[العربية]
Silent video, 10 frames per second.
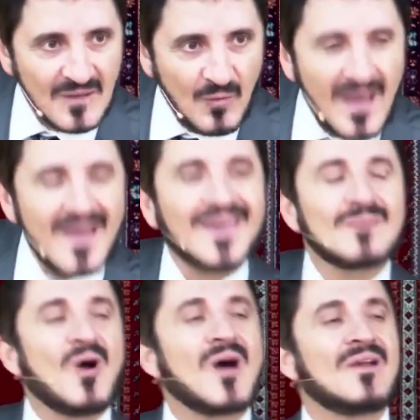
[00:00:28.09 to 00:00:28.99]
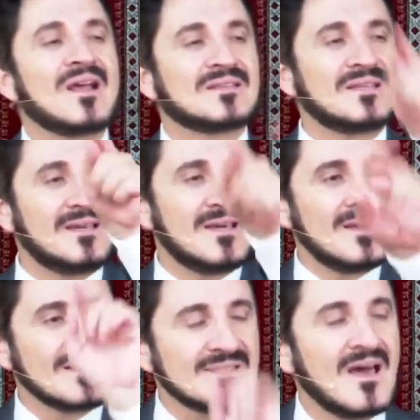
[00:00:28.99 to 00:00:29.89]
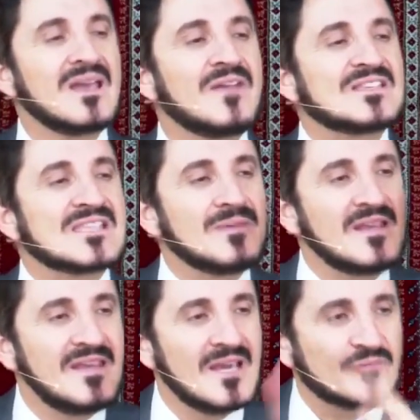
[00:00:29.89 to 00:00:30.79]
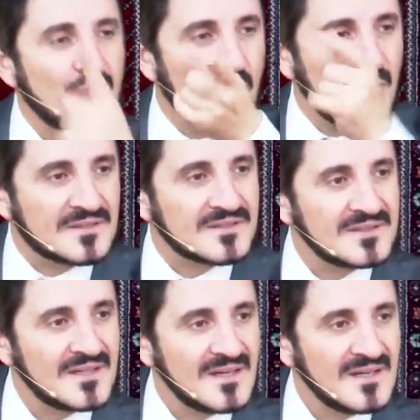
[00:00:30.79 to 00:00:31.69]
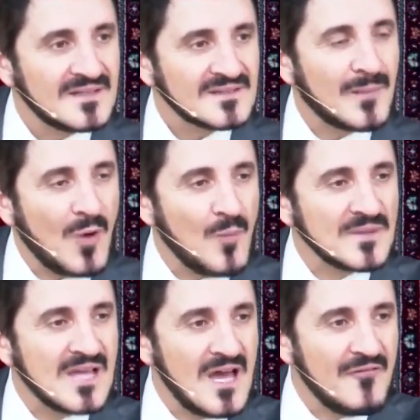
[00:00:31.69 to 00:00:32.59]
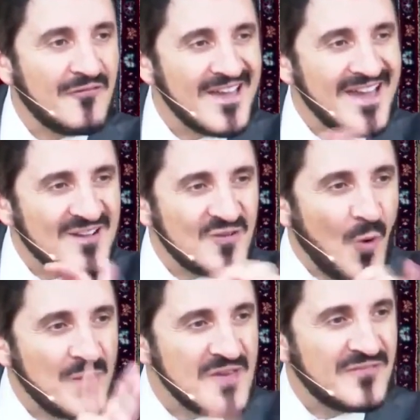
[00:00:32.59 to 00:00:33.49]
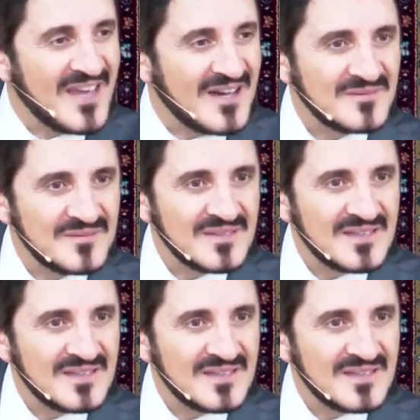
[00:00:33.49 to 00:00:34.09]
واخر محاولات ايه الصهاينه في السبعينيات في الكويت طبعوا مصاحف عبث فيها